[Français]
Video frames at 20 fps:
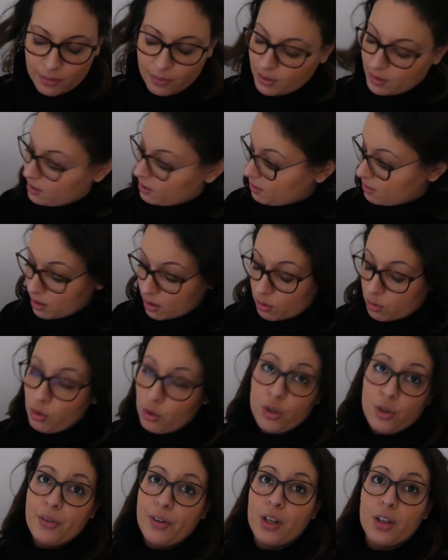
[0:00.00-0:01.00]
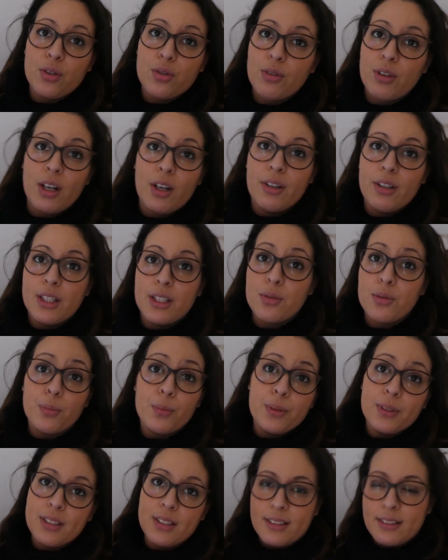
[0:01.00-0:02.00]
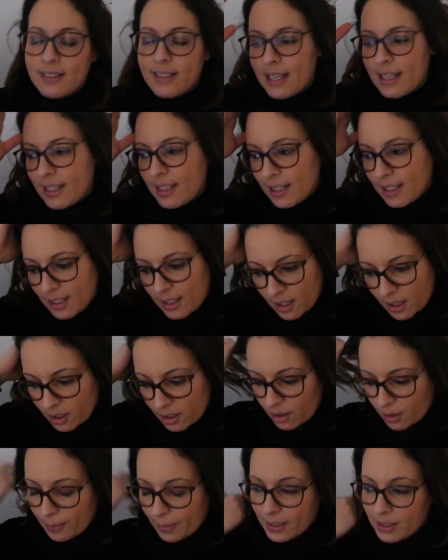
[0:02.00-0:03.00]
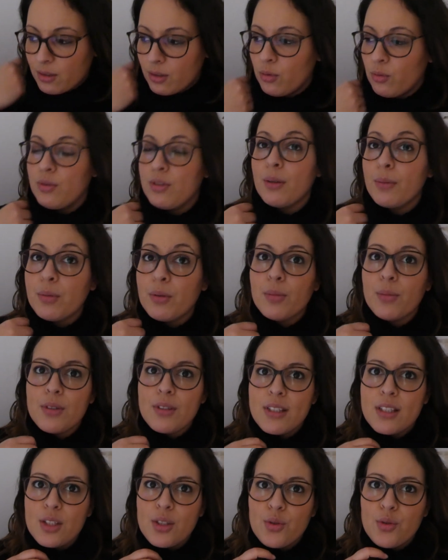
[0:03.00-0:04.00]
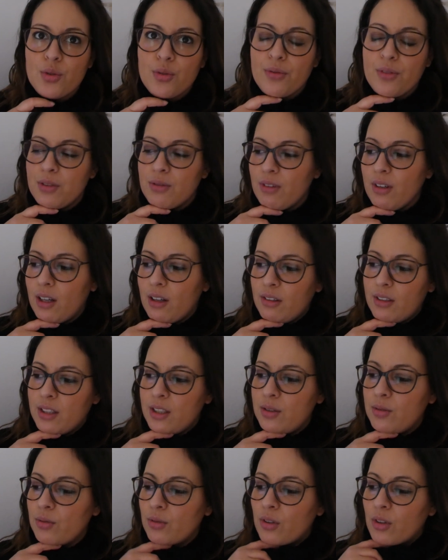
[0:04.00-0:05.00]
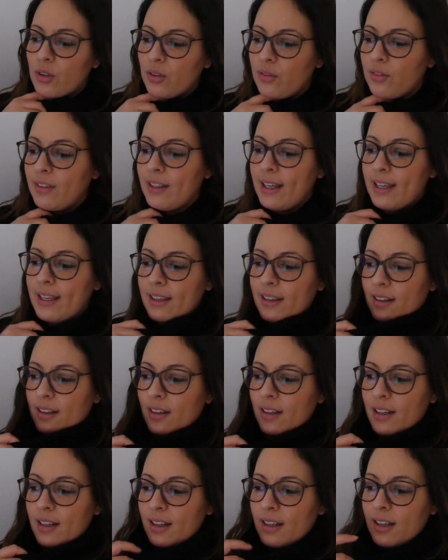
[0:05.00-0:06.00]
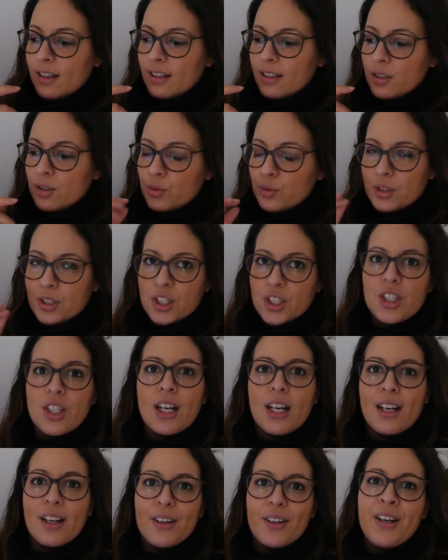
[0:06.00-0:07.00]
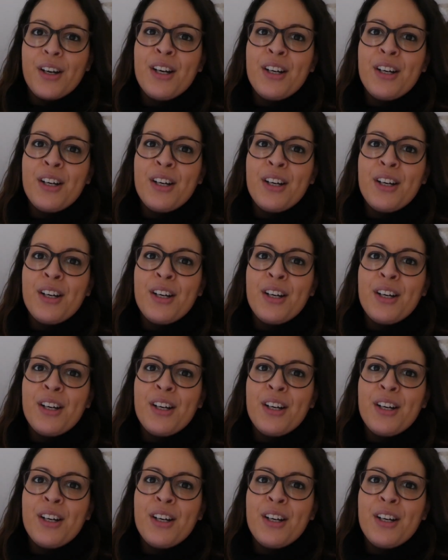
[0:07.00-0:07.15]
Enfin si c'est sûr, je vais faire que sur la collection petite taille parce que tout simplement si je fais sur la collection grande taille, je suis déjà